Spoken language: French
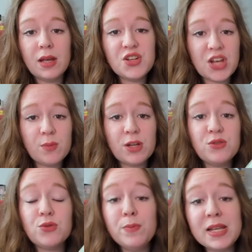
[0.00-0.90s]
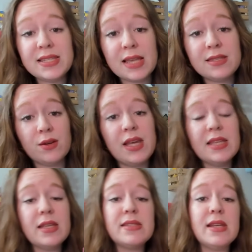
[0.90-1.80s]
Et chaque boîte coûte 1700
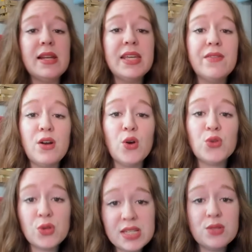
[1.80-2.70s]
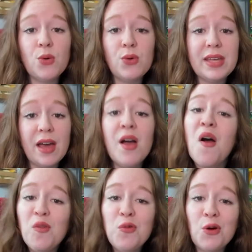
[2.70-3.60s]
yens, c'est l'équivalent de 10 euros les gars.
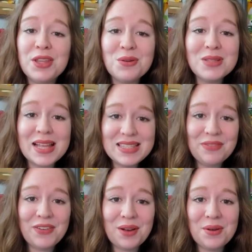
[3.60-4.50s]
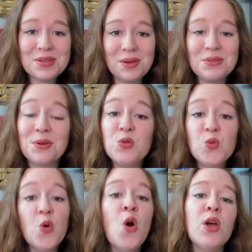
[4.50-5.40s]
Vous vous rendez compte la différence entre
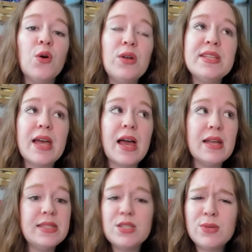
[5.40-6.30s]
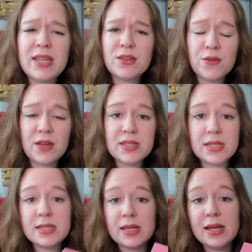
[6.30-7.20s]
nous, on les a à
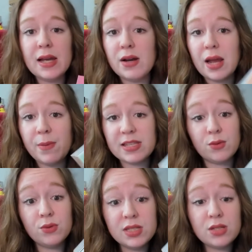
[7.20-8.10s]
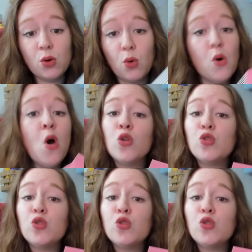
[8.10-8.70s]
18,90 et euh, là-bas ça coûte 10 euros.